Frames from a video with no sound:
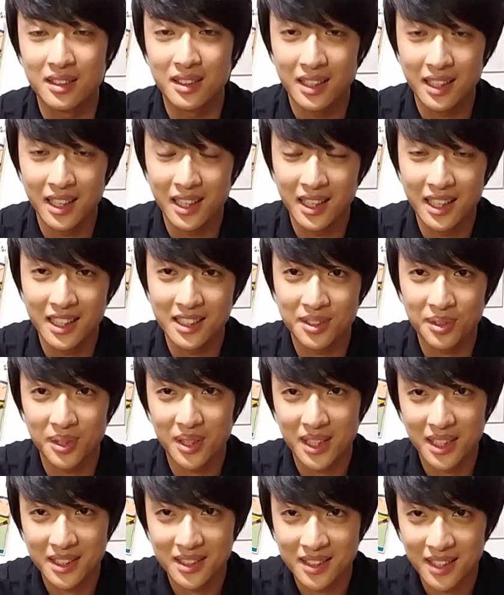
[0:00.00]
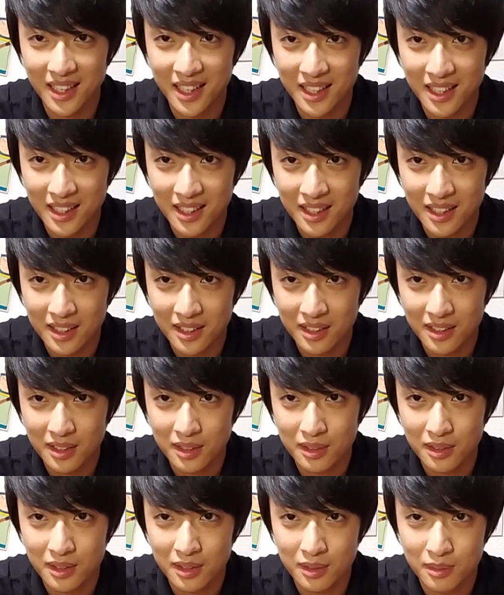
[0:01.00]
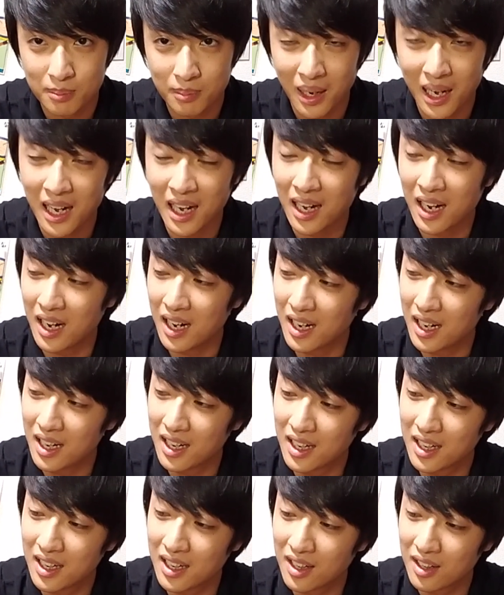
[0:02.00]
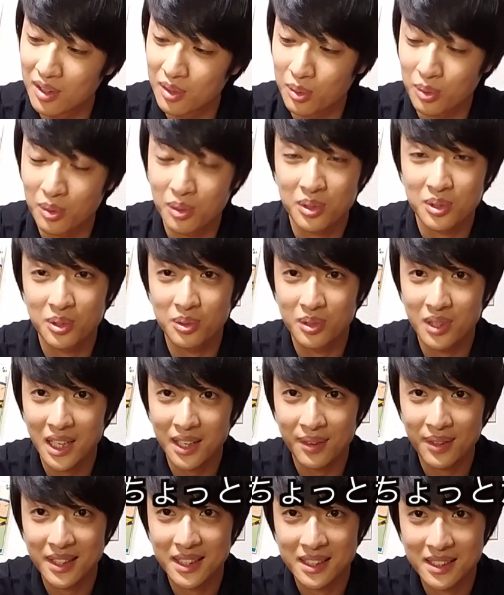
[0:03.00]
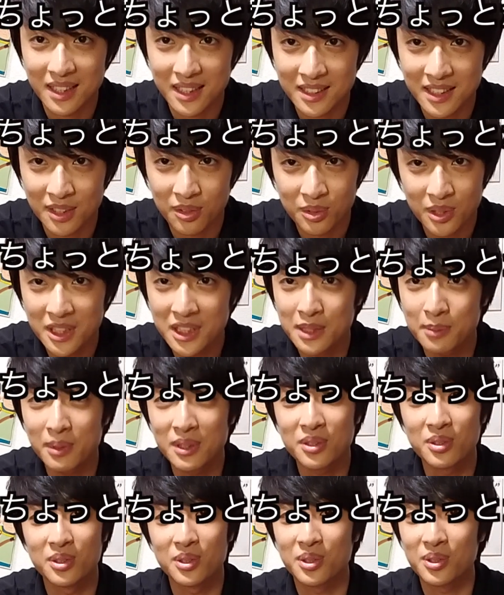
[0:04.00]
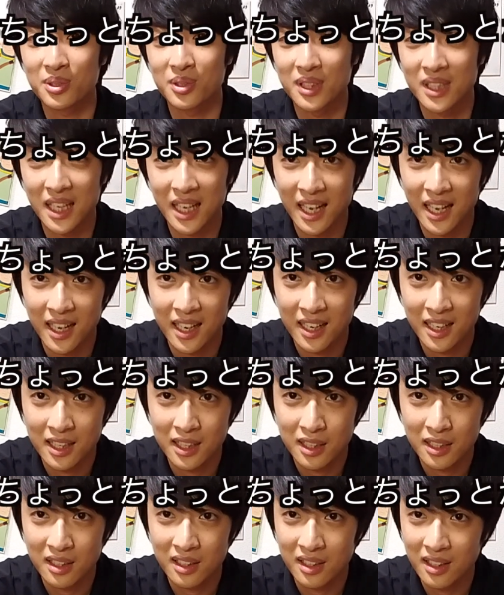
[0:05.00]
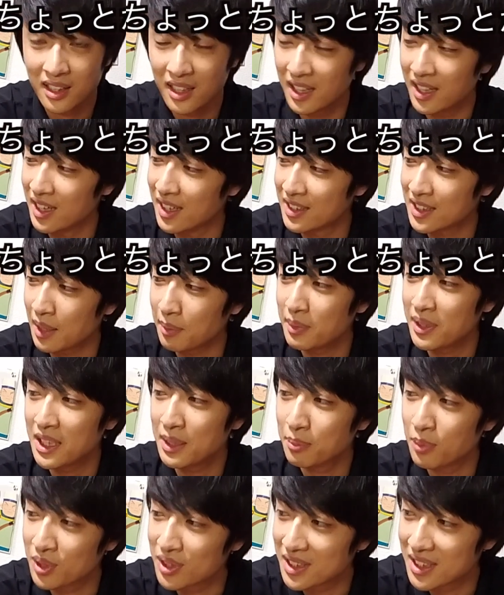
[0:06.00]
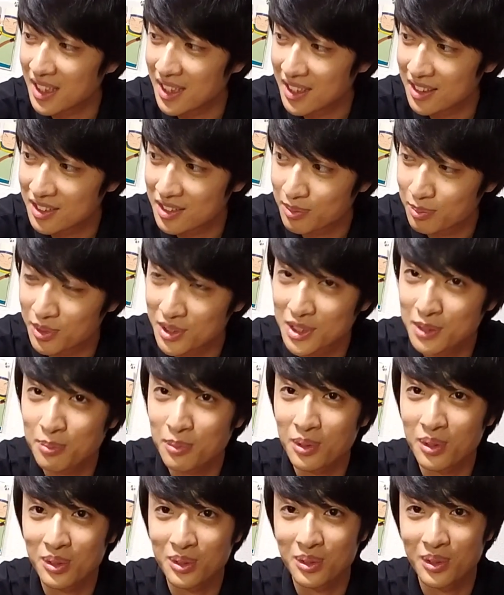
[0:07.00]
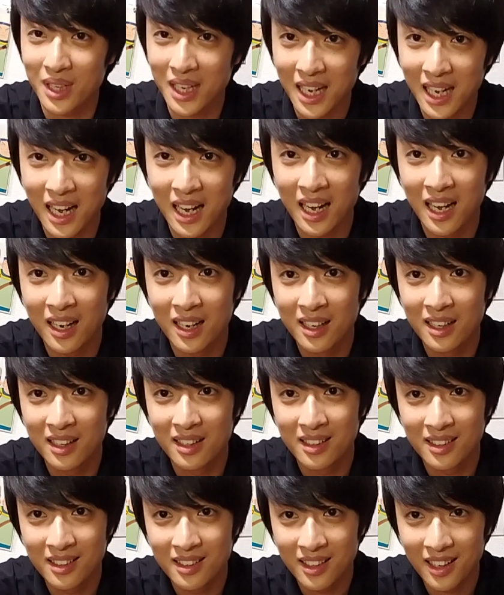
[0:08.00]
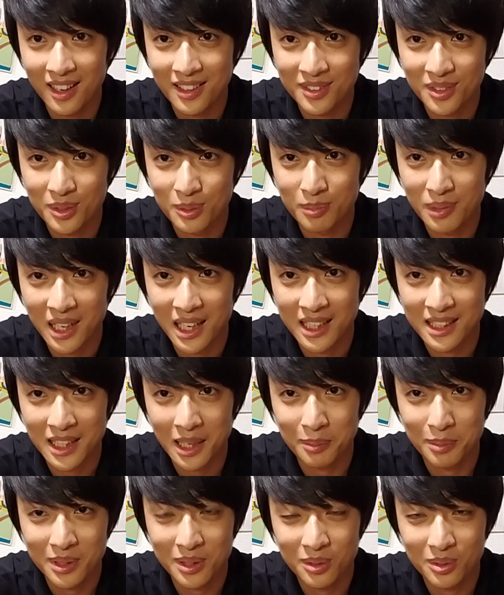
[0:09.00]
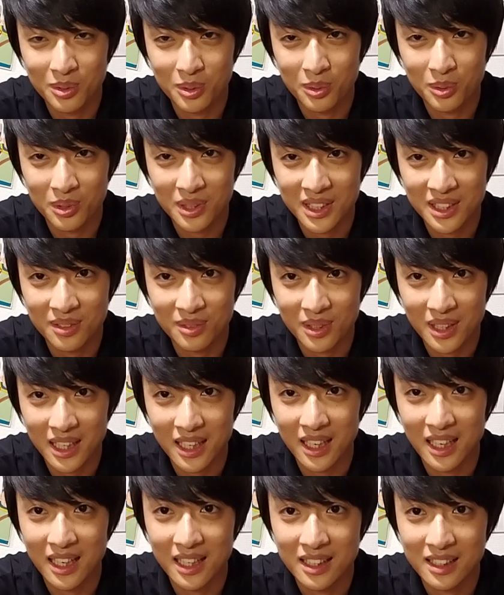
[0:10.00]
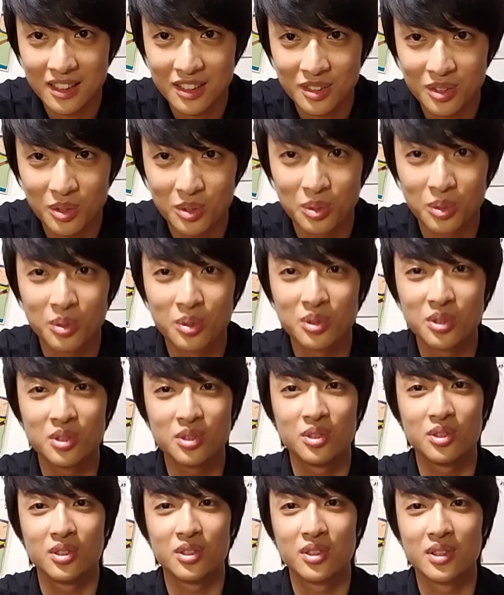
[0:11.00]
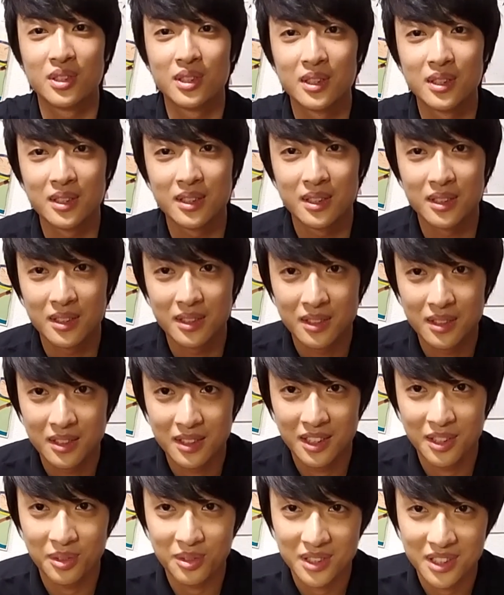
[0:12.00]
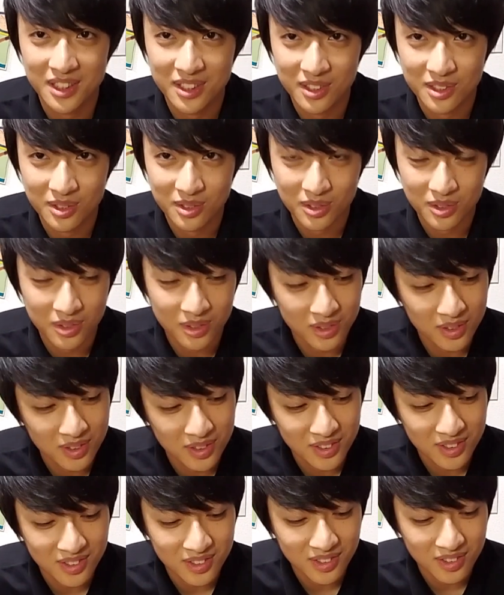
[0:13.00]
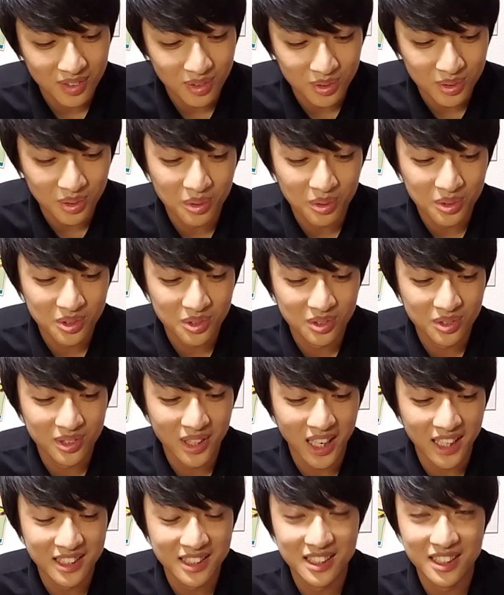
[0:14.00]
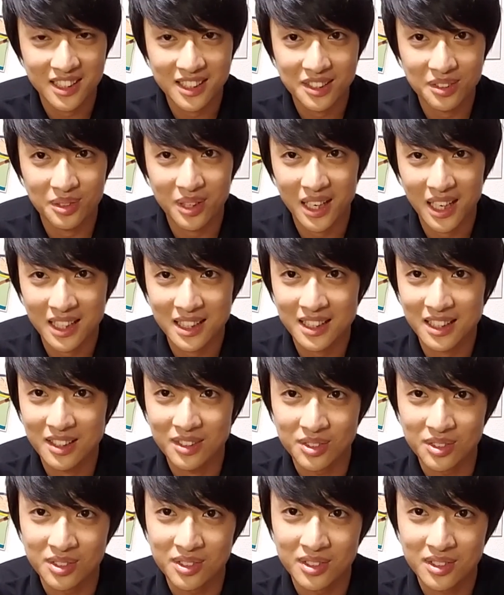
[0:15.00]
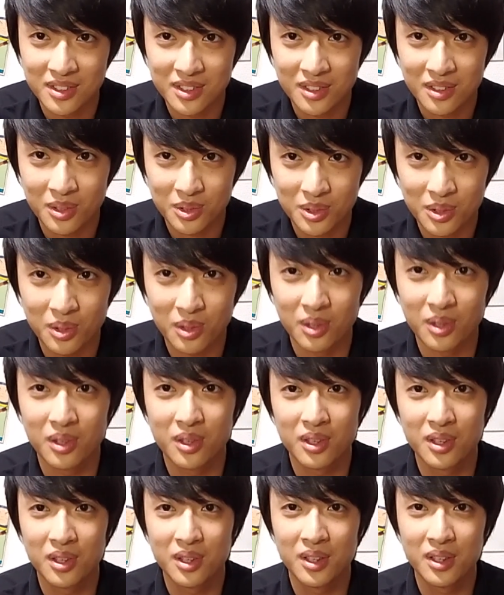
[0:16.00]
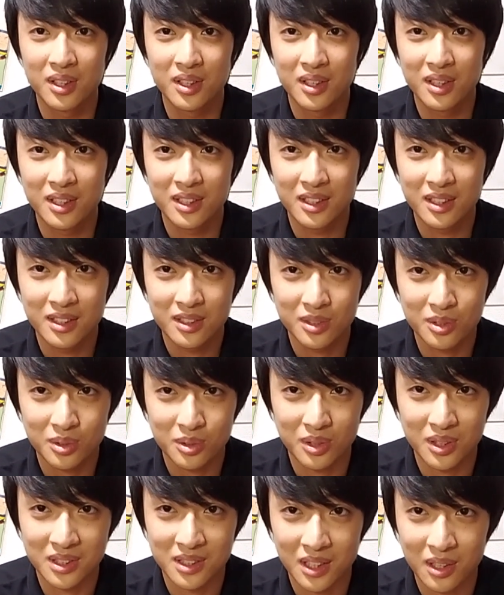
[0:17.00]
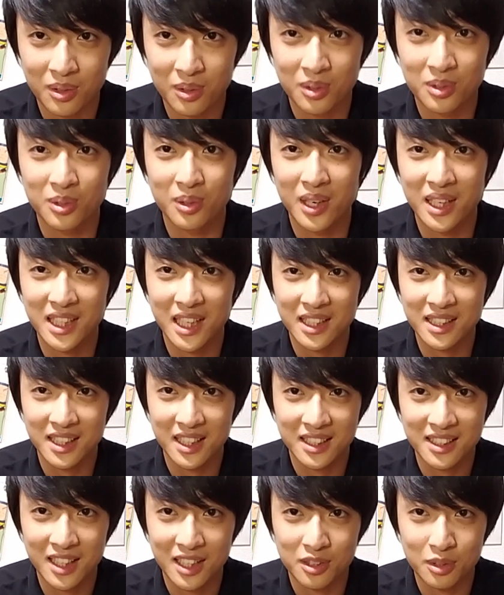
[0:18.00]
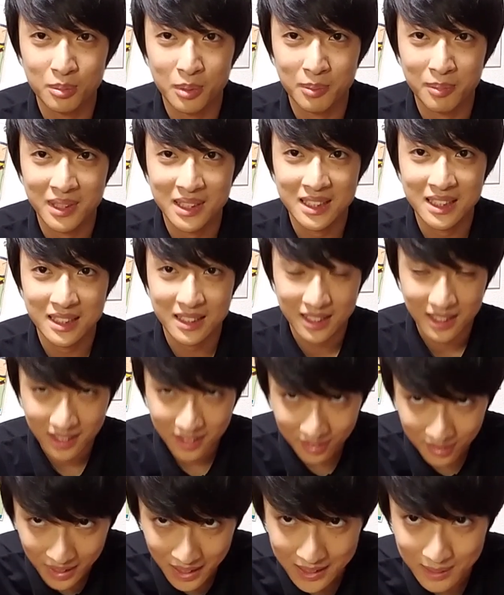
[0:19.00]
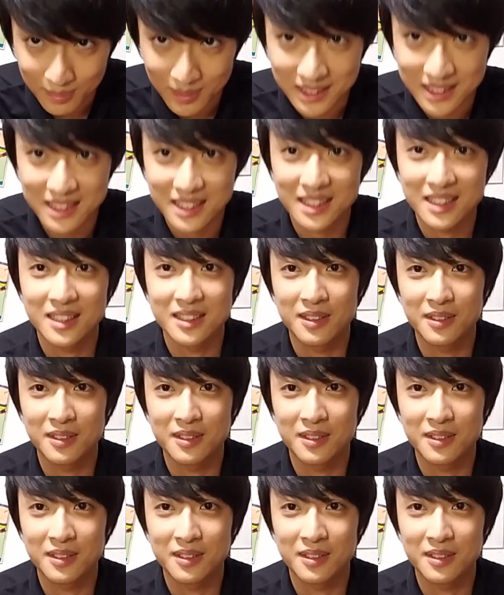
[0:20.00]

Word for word: えー、それでですね、まあ、この動画はですね、ゼロにちめということで、えー、旅に持っていく持ち物とか、あとまあ、旅の動機とか、ちょっとどういう、日本一周をういう感じにしようかなっていうことを、ちょっとですね、この動画でやっていきたいと思います。お願いします。